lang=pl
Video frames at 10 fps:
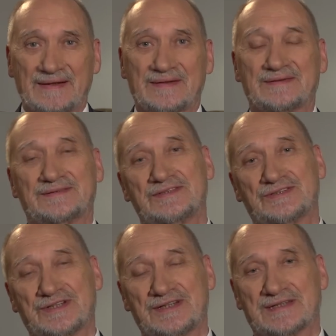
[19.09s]

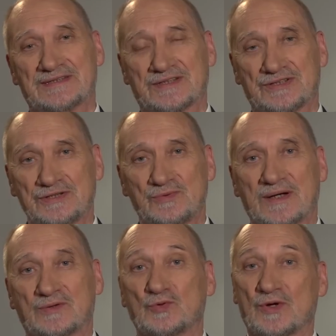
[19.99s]
zniszczenia
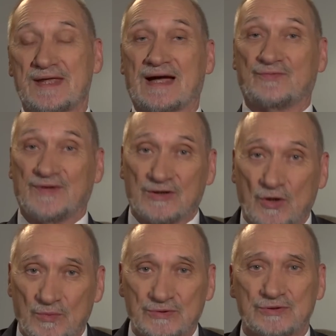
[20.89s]
skrzydła, które jak
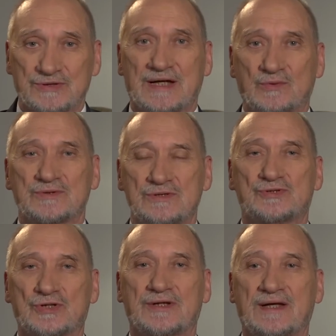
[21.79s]
wiadomo zostało
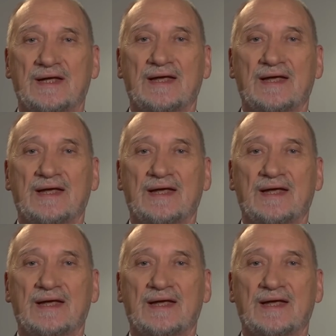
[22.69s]
zniszczone